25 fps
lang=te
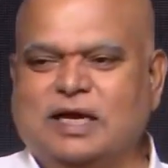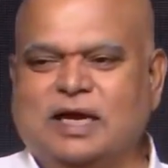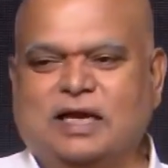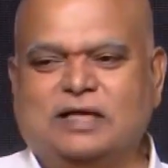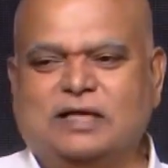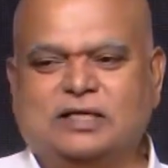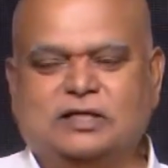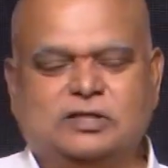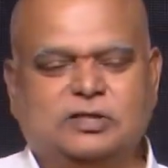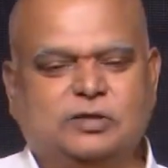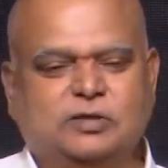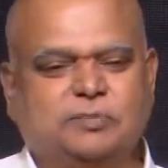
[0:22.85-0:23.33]

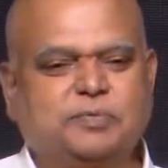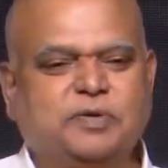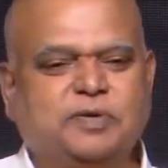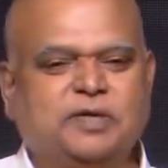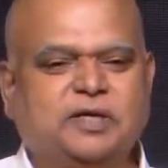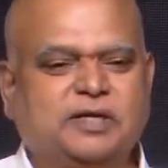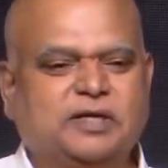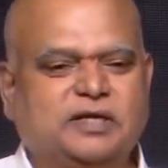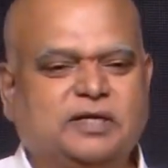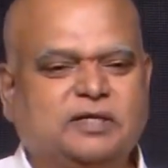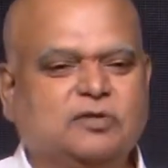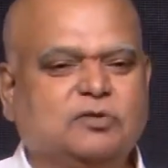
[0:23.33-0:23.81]
అట్ట చెప్పి
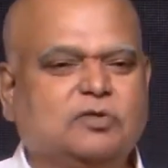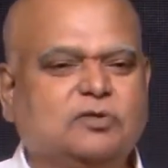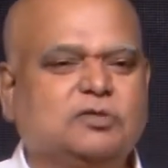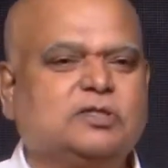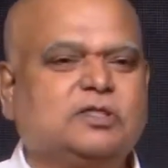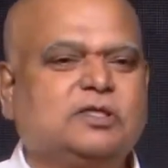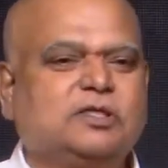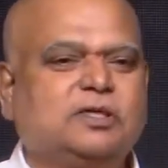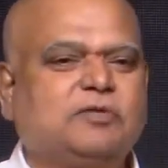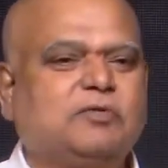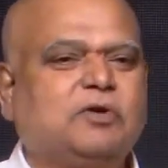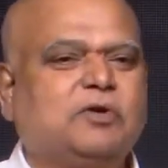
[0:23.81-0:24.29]
నేను కింద
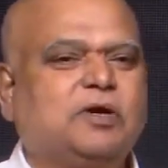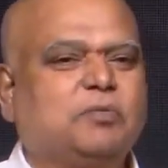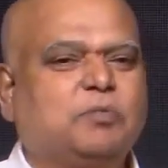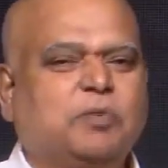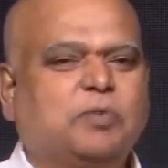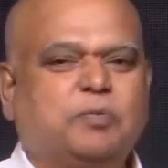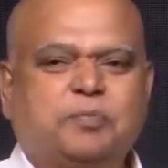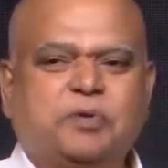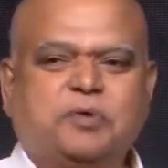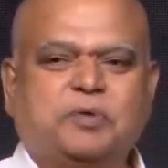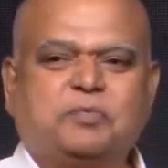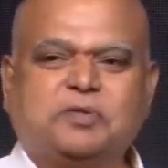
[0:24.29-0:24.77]
వస్తే వాళ్ళు
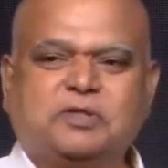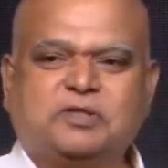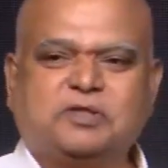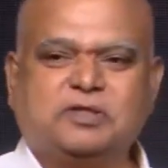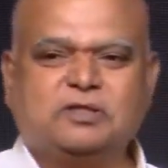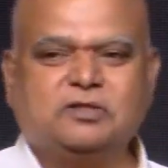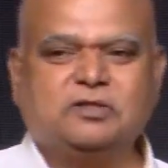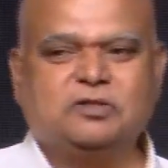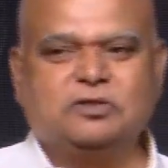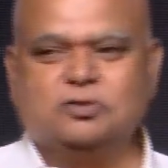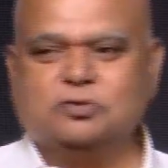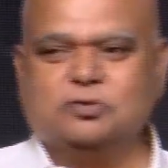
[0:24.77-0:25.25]
ముప్పై
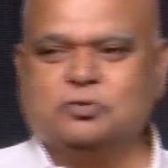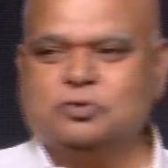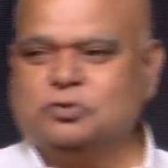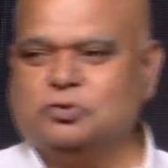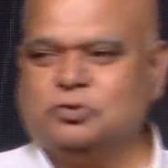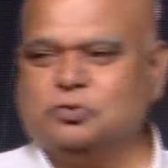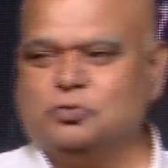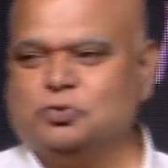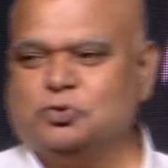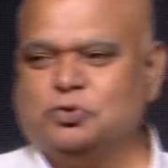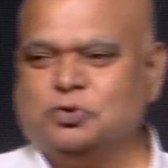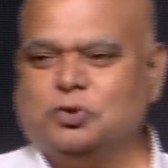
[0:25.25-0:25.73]
మందిని తీసుకొచ్చి
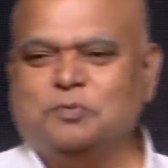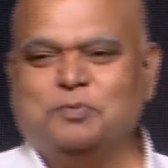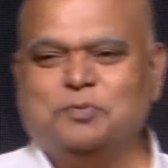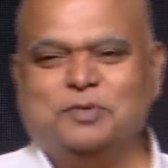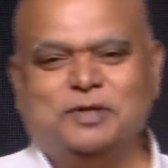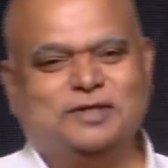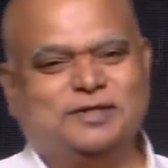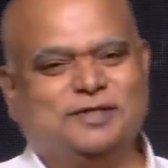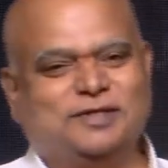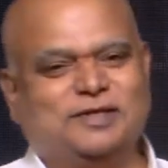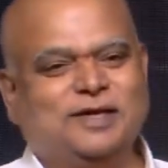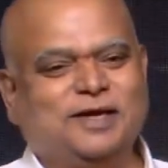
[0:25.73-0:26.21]

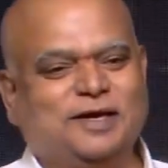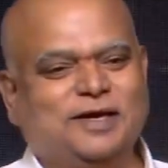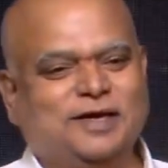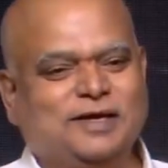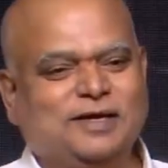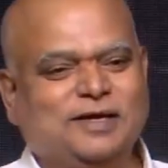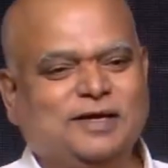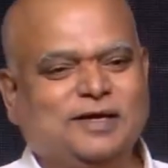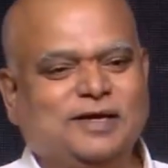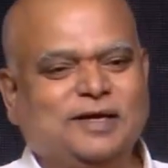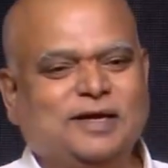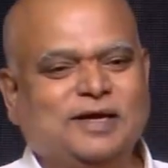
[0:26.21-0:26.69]
కూర్చోబెడితే
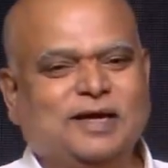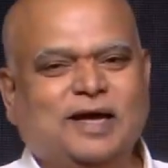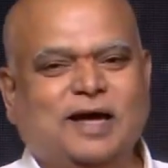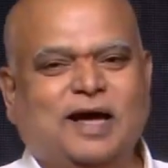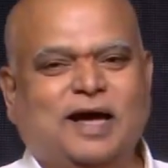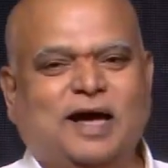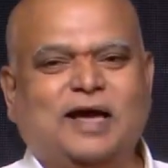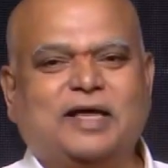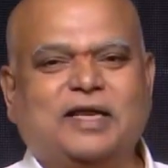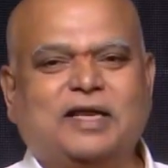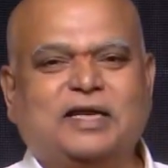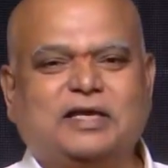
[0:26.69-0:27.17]

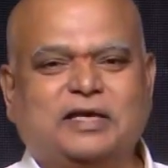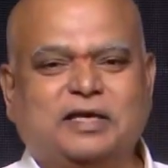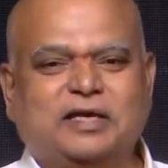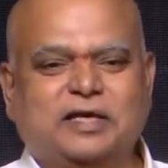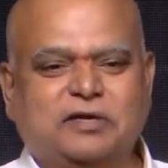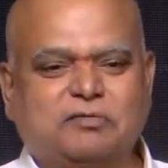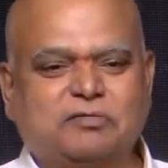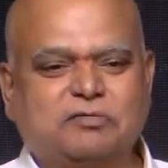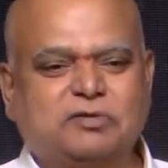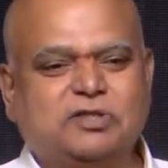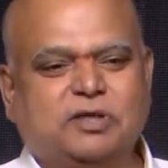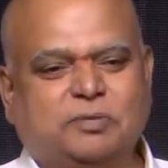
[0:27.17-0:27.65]
ఆయన
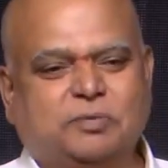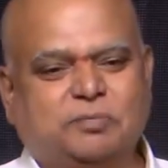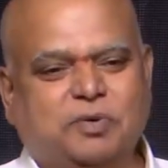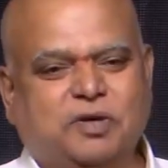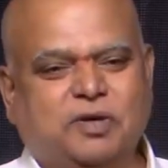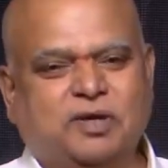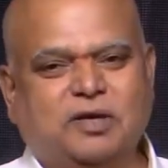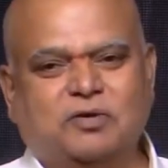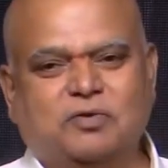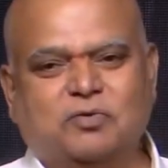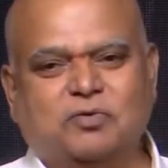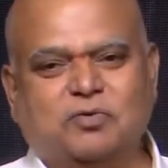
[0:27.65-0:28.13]
ఏమి
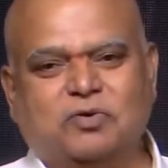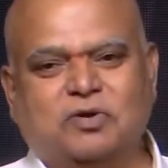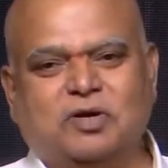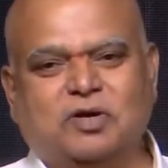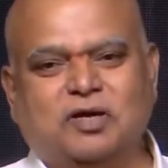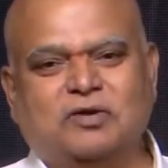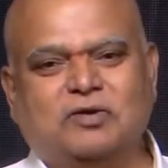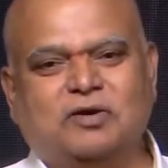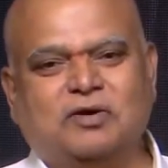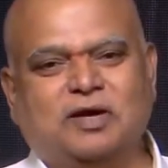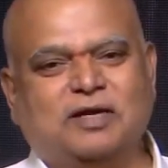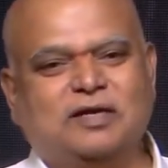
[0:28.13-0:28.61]

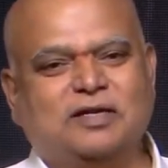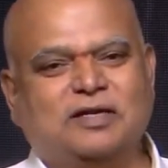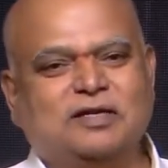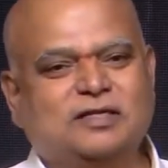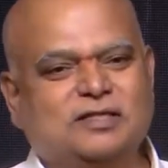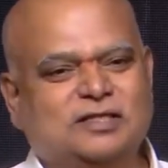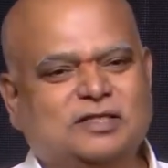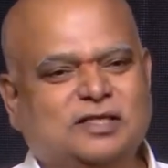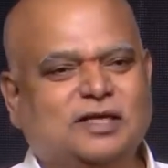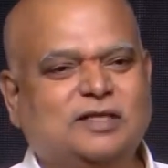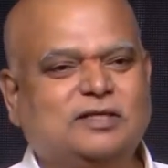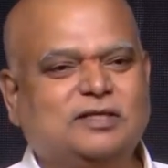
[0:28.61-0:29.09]
చెప్పాలనుకున్నాడో అన్ని
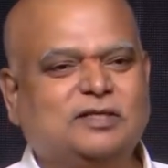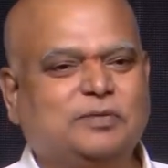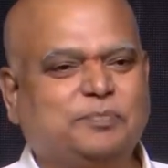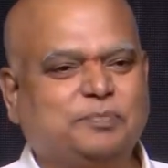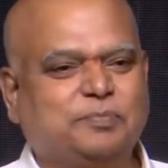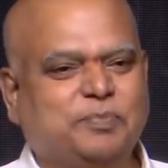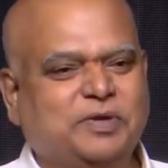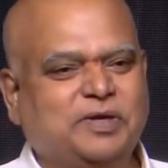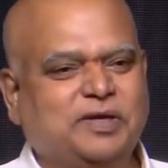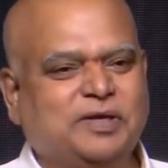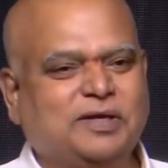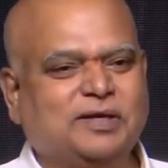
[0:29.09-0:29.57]
నిజాలు
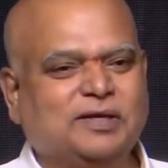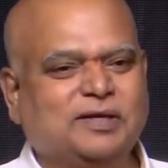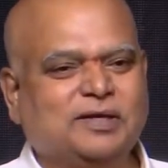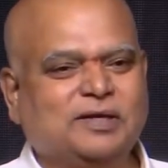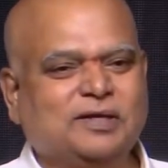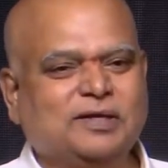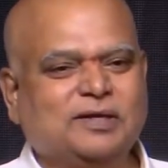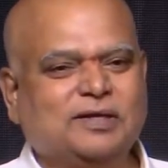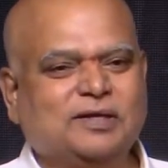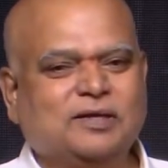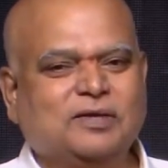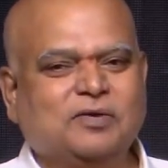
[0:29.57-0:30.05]
చెప్పి
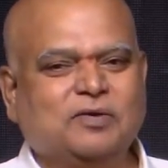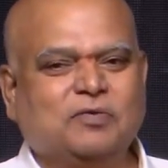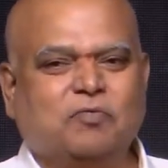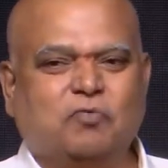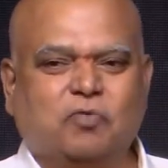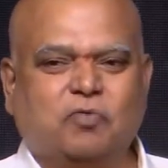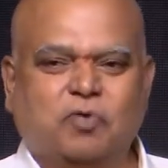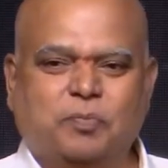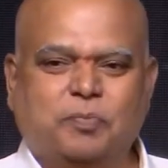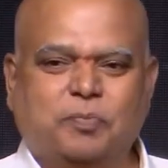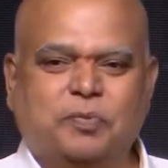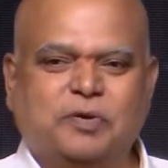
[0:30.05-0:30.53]

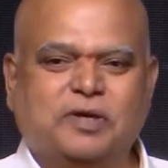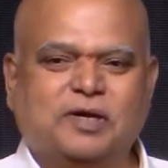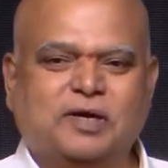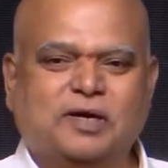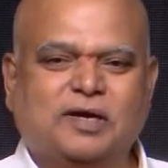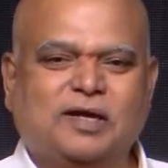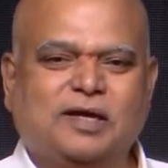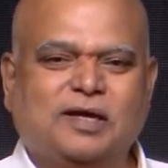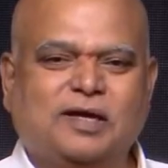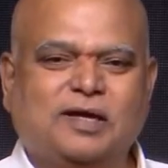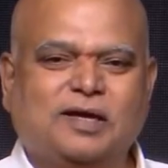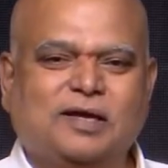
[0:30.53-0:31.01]

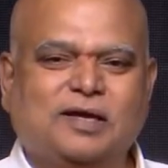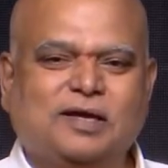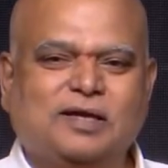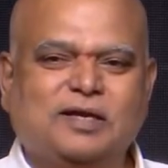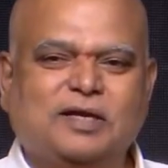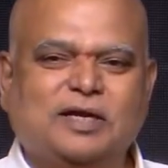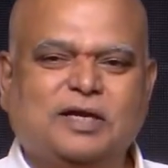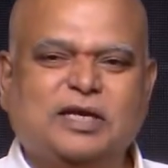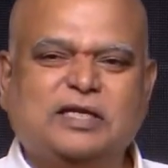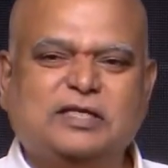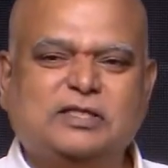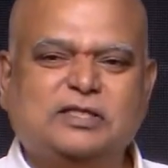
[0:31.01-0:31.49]
ఓపెన్గా
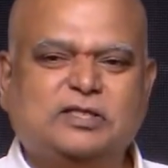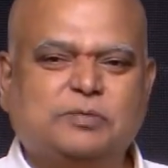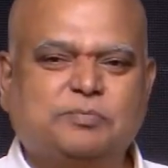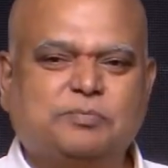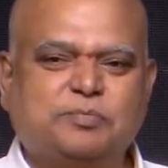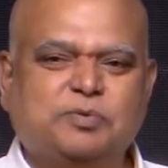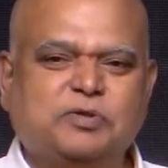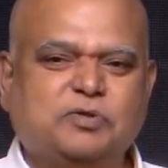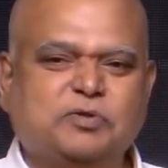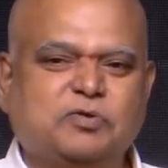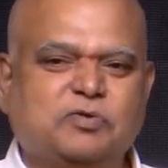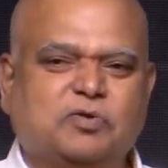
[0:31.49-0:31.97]
నేను
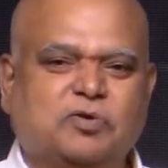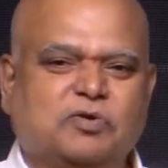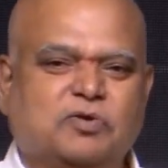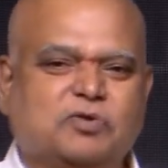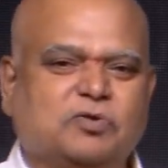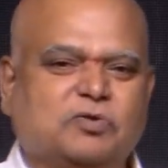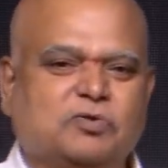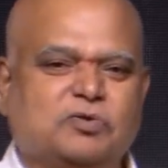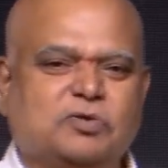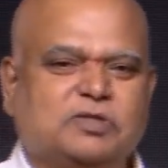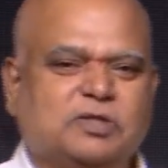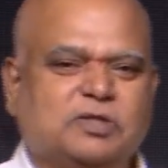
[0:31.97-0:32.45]
చెప్పింది కూడా ఒక్కడు కూడా